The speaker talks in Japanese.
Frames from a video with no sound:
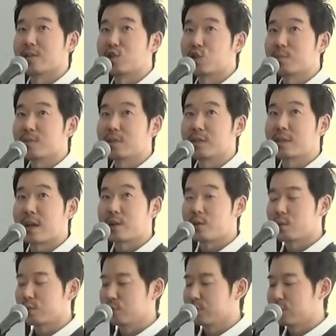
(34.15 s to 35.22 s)
ジムに通
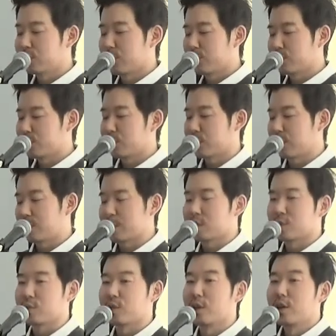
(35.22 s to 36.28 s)
う、運動を一生懸命
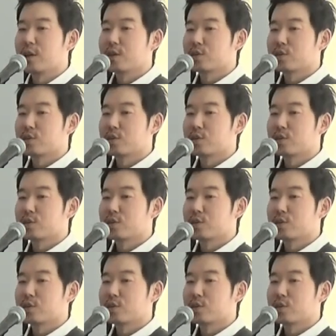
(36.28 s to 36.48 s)
する、